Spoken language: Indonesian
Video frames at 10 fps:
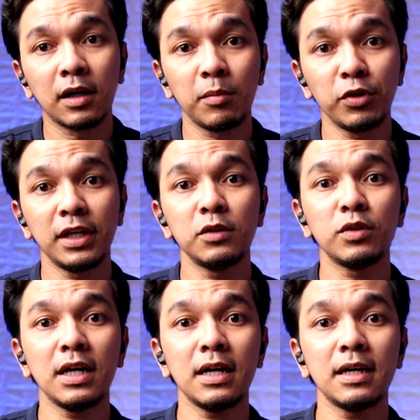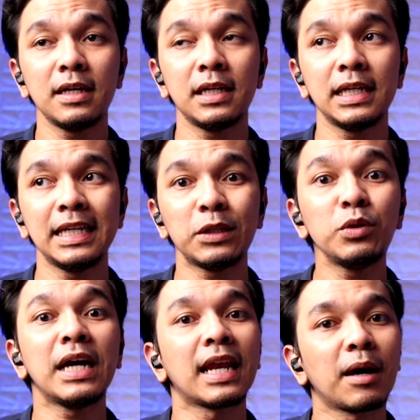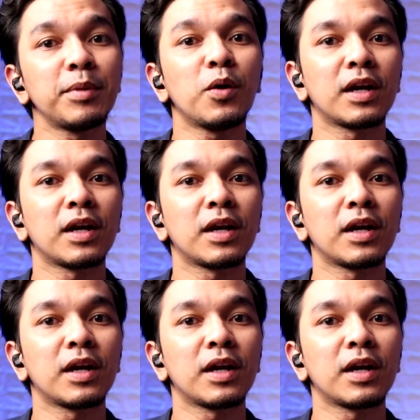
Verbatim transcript: kemudian juga itu dialami